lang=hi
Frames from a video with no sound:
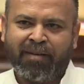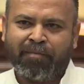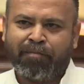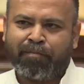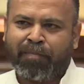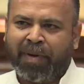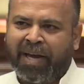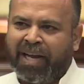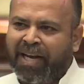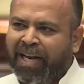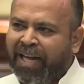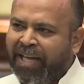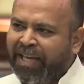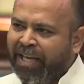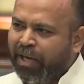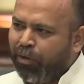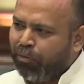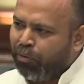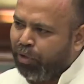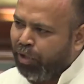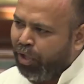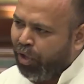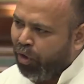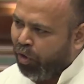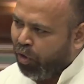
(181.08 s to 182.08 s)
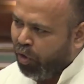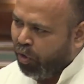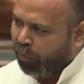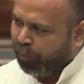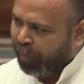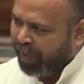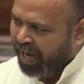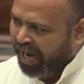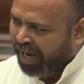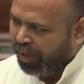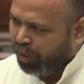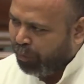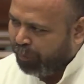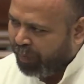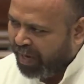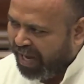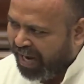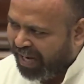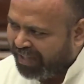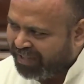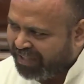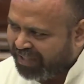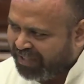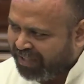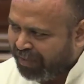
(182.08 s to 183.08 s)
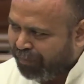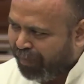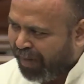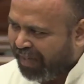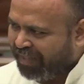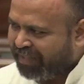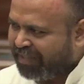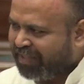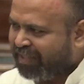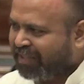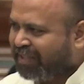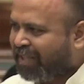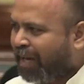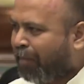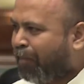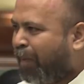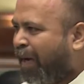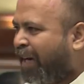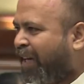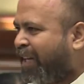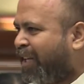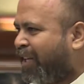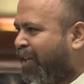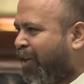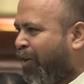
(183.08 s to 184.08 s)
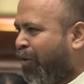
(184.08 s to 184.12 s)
पहले ये उन्हीं लोगों पर आरोप लगाते थे भारतीय जनता पार्टी के